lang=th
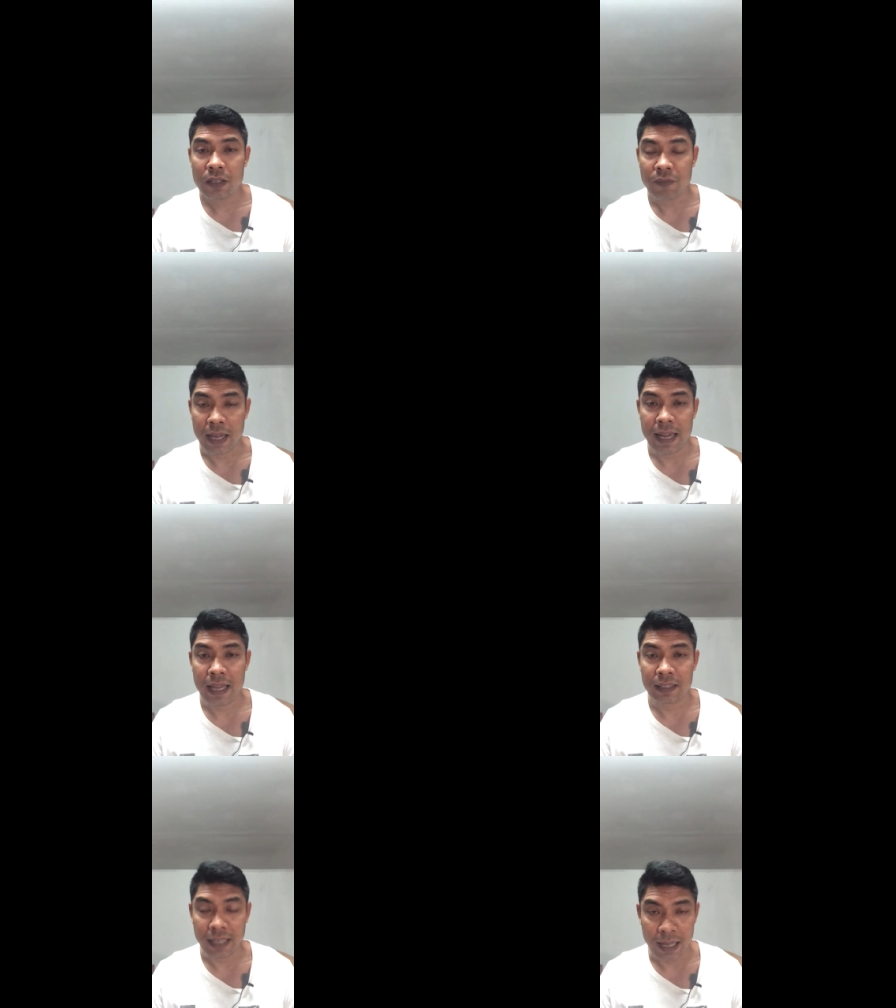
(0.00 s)
ฝ่ายแด
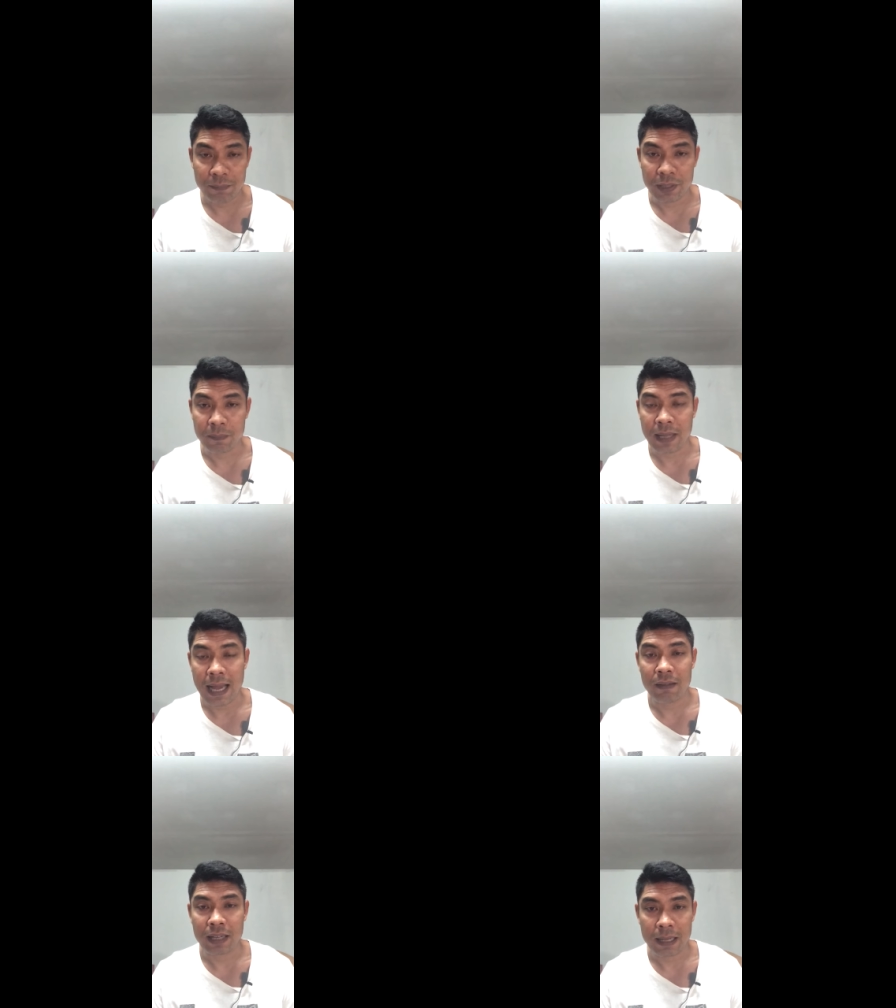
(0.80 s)
งนะครับ
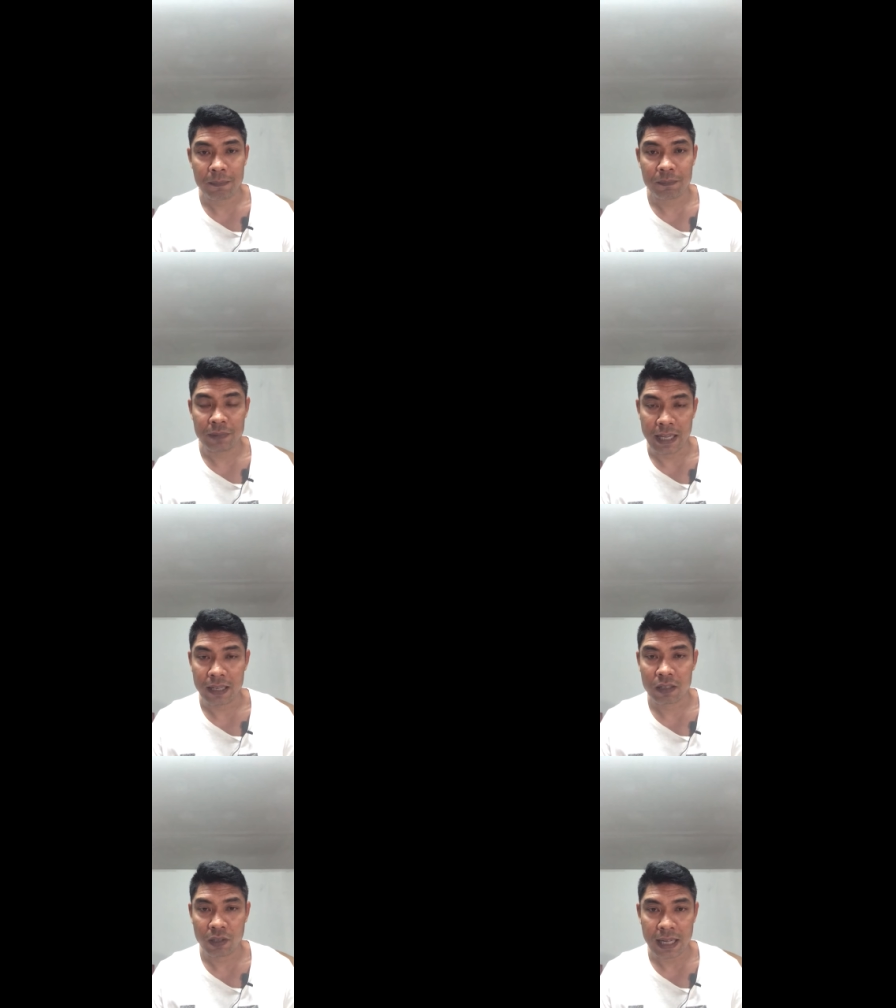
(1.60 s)
19 นะครับเลท
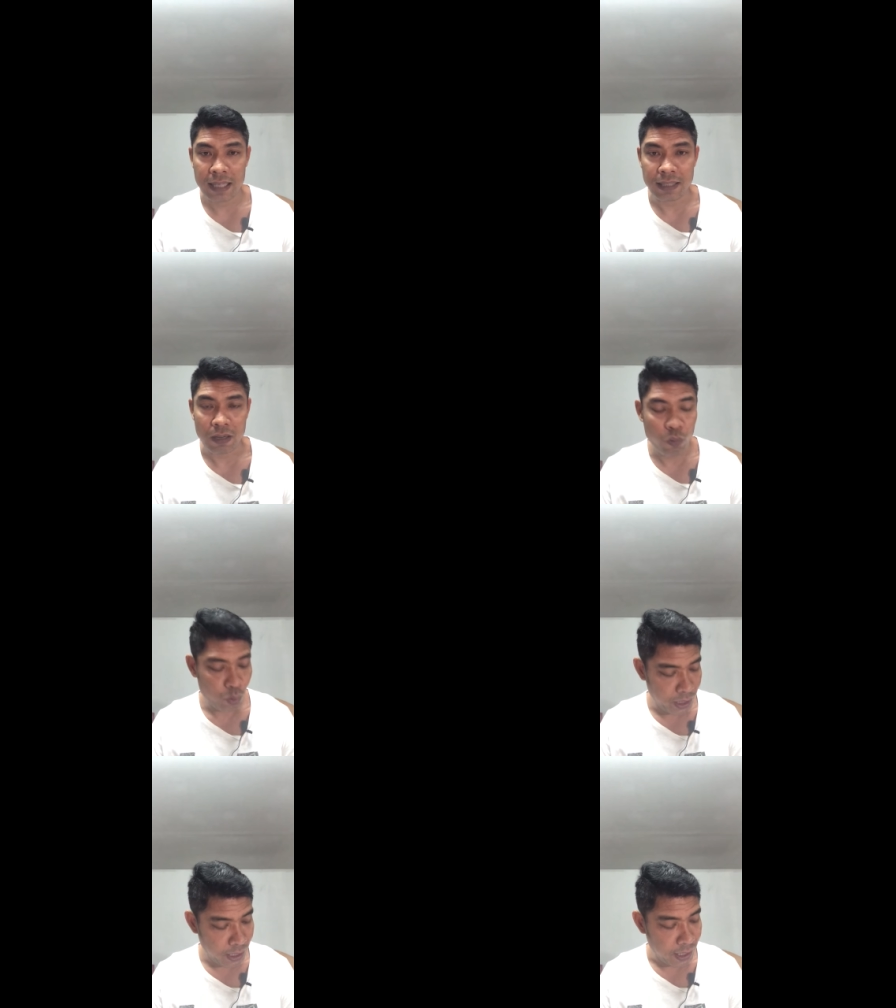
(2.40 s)
ค่อนข้างจะคู่
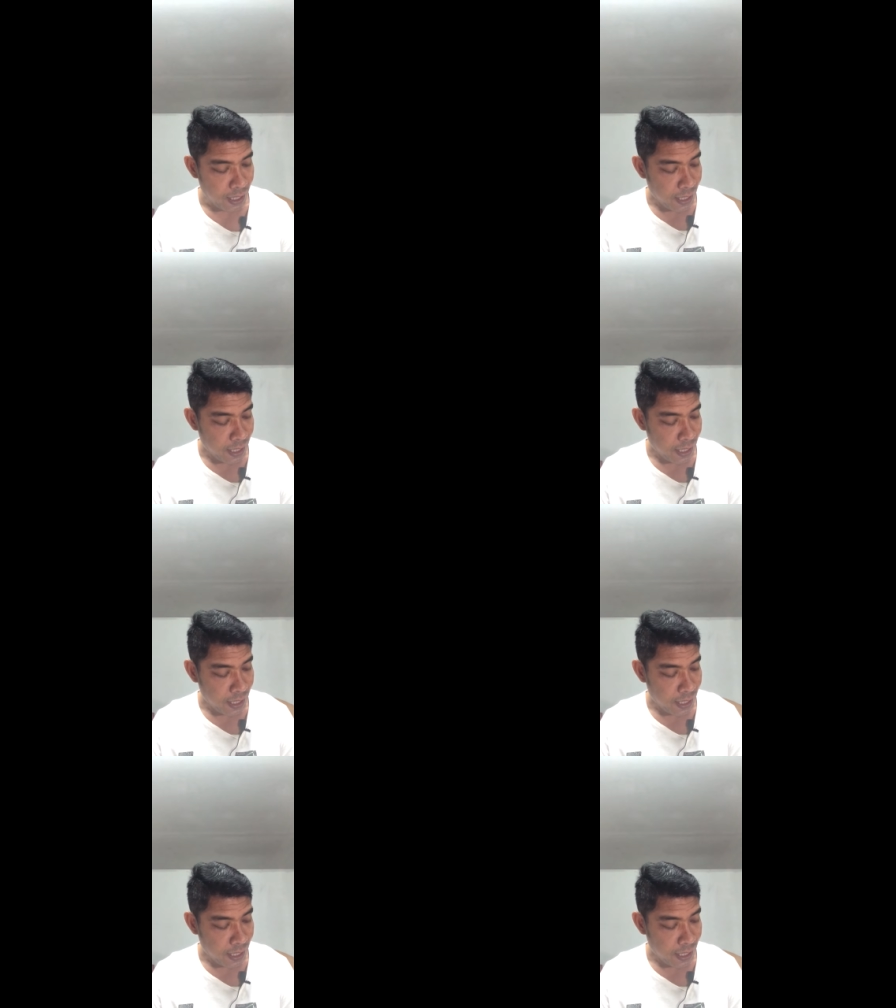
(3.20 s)
ขี้